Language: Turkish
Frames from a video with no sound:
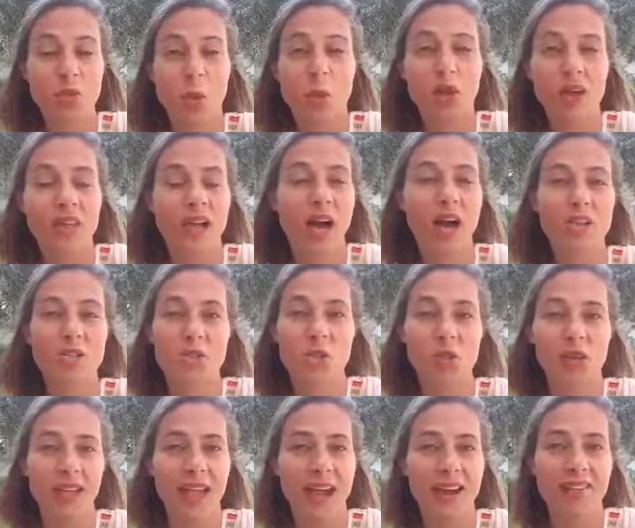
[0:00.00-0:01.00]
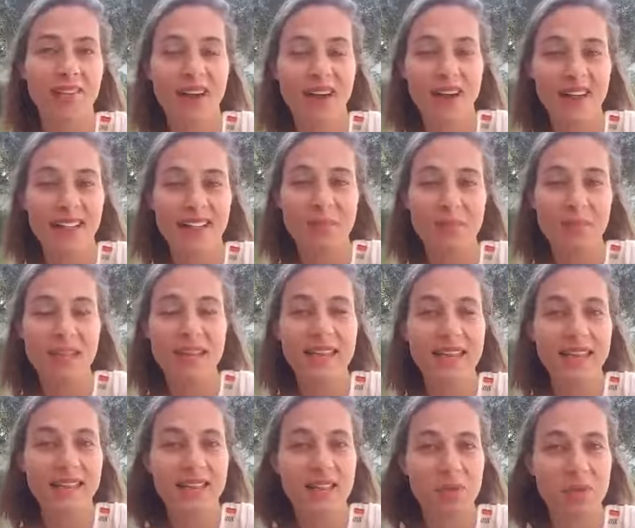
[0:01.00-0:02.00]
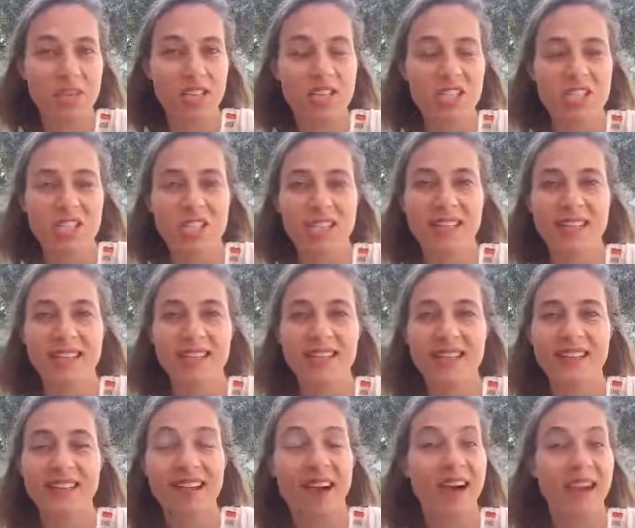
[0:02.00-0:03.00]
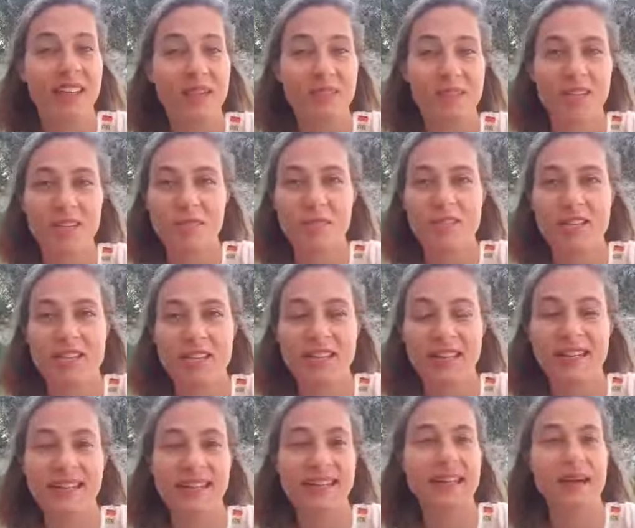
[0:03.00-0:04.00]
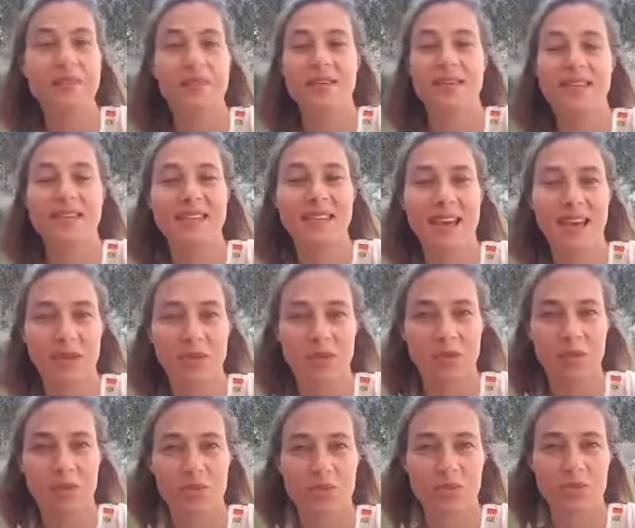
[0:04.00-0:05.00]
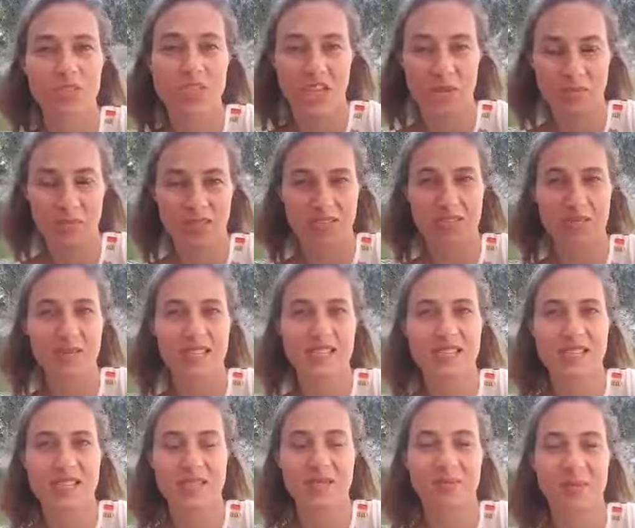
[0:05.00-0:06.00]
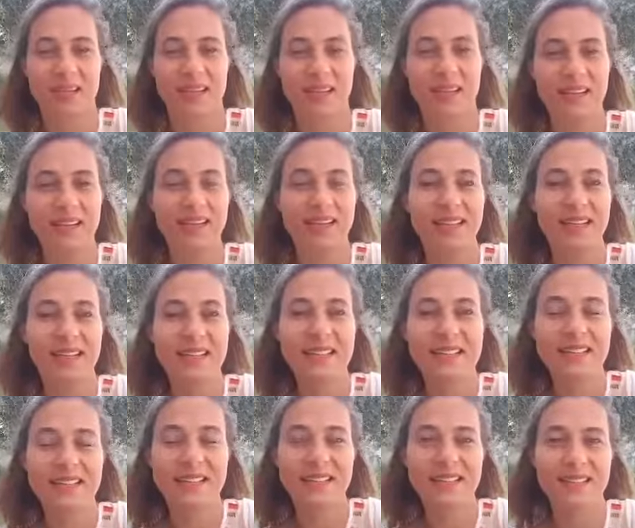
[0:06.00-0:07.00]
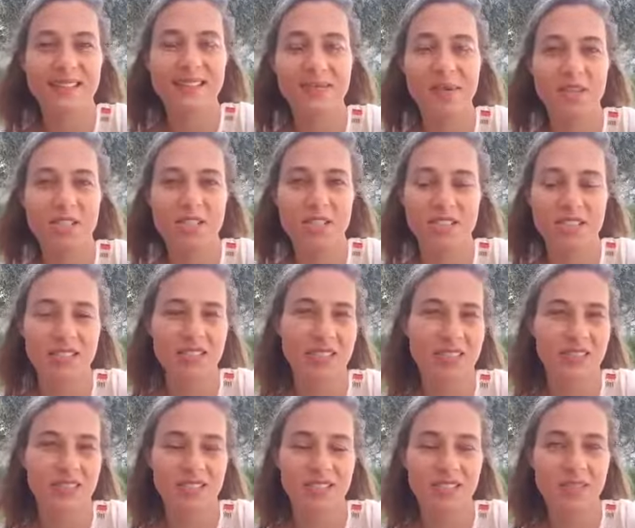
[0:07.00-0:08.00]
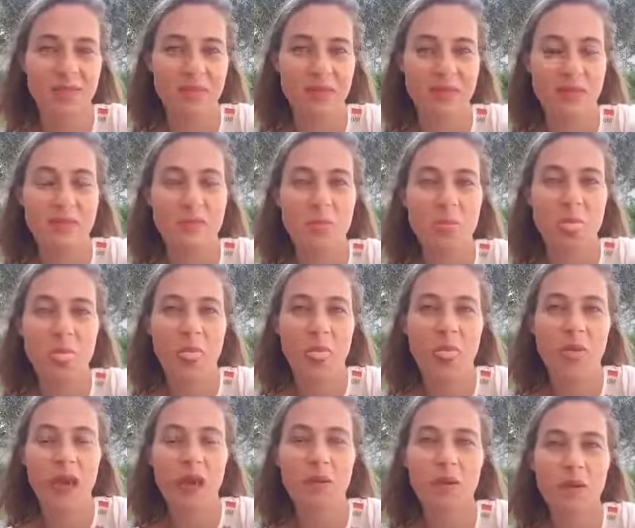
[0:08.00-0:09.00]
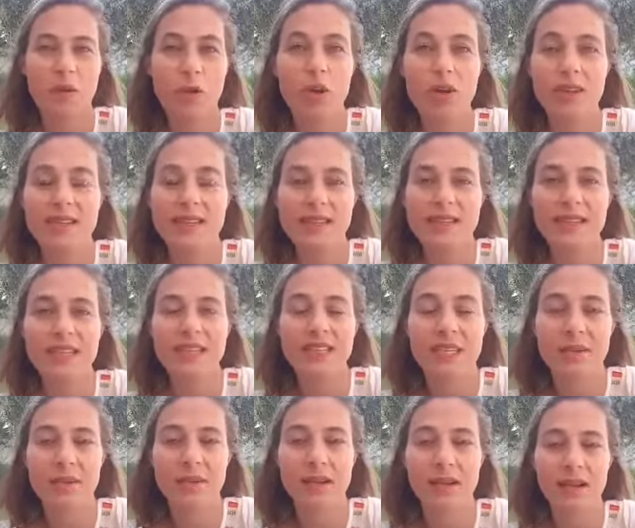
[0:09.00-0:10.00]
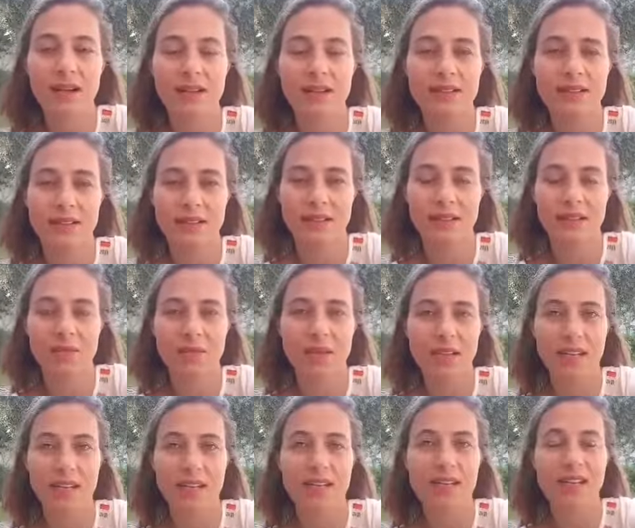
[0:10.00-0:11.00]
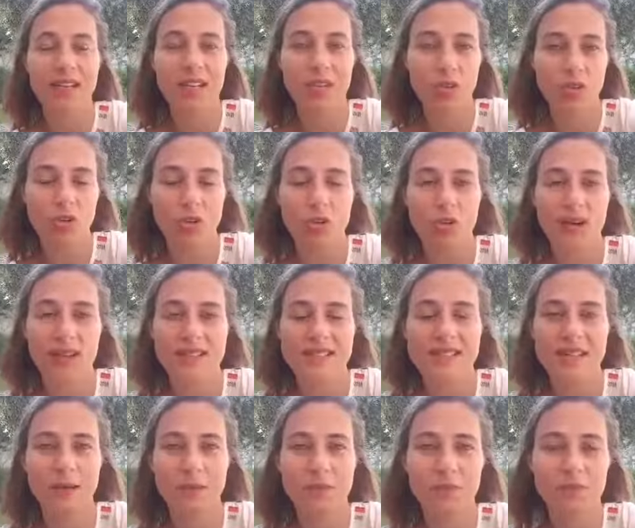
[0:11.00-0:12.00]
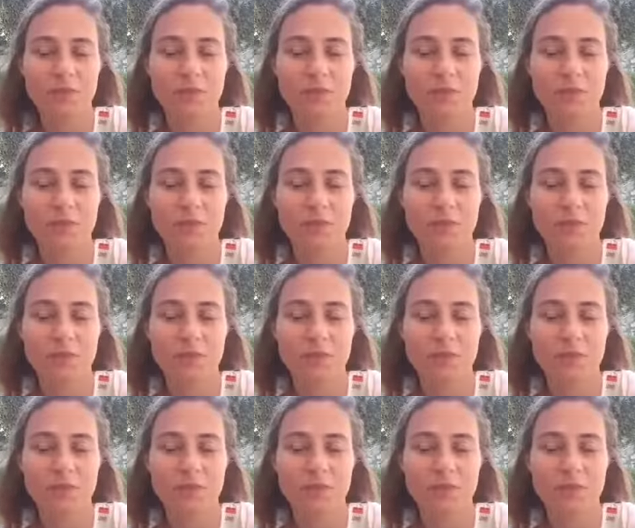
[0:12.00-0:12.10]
o kadar çok yer var ki bilgi alabileceği, takip edebileceği. Yani neden beni takip ediyorsun? Çemkirmek için mi? Git e, başka tarafa değil mi? Ama böyle insanları bile alttan almak gerekiyor bazen.